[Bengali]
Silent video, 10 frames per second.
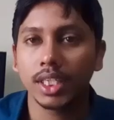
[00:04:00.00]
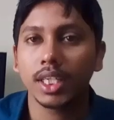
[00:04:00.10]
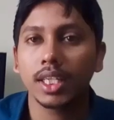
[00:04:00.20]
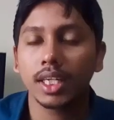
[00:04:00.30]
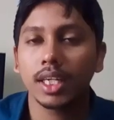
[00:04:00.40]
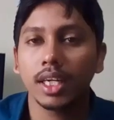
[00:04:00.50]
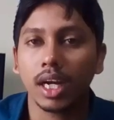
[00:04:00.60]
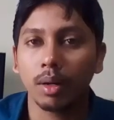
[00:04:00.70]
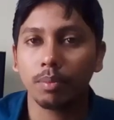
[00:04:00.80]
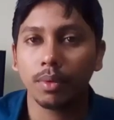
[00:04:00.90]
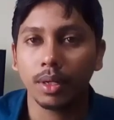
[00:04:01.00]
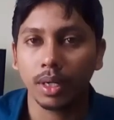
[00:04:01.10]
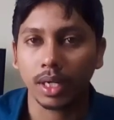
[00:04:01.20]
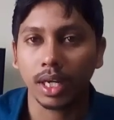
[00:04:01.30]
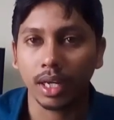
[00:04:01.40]
সেটা থেকে
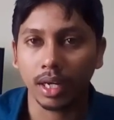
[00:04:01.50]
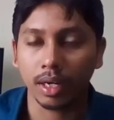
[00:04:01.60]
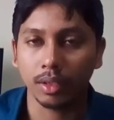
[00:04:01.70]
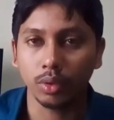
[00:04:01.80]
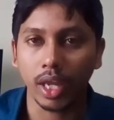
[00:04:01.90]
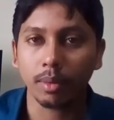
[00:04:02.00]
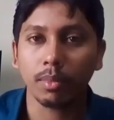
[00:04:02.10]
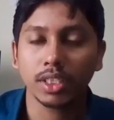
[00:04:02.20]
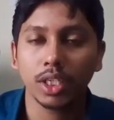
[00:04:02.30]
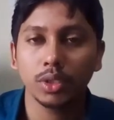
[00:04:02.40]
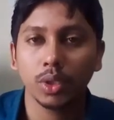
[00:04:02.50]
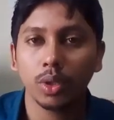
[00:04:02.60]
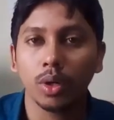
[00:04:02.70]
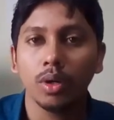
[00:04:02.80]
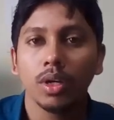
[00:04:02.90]
আপনার দু এক মাসের
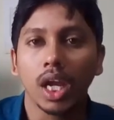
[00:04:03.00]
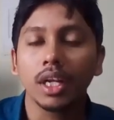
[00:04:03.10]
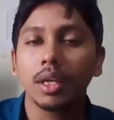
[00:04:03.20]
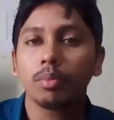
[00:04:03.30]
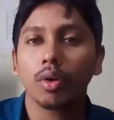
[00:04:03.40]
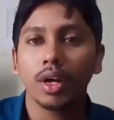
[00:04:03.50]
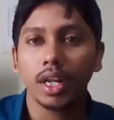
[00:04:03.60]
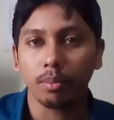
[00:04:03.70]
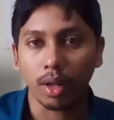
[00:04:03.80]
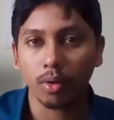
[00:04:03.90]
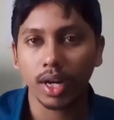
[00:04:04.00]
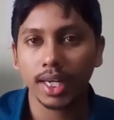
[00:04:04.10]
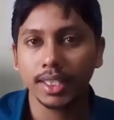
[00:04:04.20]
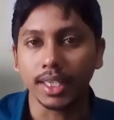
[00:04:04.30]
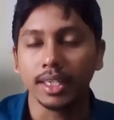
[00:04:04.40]
জন্য অ্যাক্টিভ করে নেন বারো
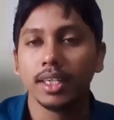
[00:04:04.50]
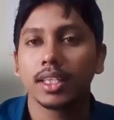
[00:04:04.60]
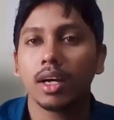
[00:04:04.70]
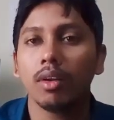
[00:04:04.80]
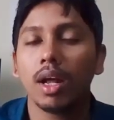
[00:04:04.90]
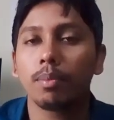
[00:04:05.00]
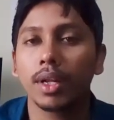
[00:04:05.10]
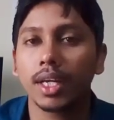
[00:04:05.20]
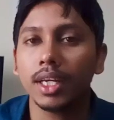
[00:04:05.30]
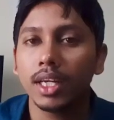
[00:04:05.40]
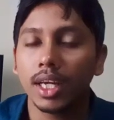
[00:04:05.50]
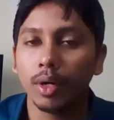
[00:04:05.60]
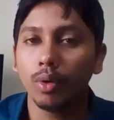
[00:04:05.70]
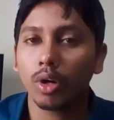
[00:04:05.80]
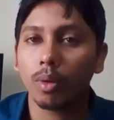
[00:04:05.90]
টাকা দিয়ে তাহলে আপনাকে
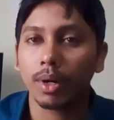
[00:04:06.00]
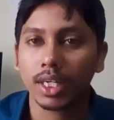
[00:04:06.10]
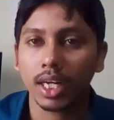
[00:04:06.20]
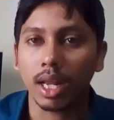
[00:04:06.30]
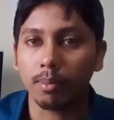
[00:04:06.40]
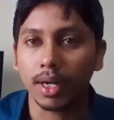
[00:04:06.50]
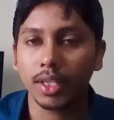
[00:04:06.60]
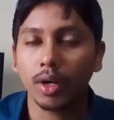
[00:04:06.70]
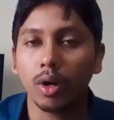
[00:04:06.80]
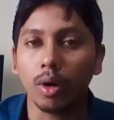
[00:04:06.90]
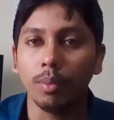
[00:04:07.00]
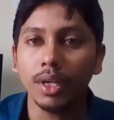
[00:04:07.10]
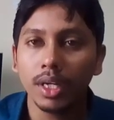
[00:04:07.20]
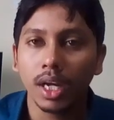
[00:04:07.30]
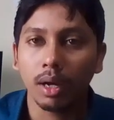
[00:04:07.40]
ওই রকম একটা নাম্বার দেওয়া
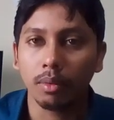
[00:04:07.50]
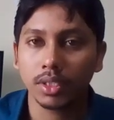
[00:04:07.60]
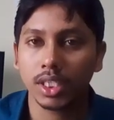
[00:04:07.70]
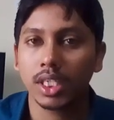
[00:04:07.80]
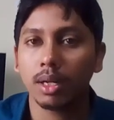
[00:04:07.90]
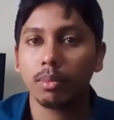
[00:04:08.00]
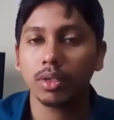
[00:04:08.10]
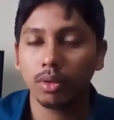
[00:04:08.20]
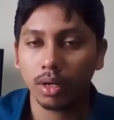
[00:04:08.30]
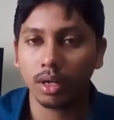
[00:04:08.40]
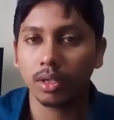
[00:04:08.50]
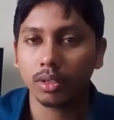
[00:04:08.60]
হবে এবং শেষের নাম্বারগুলো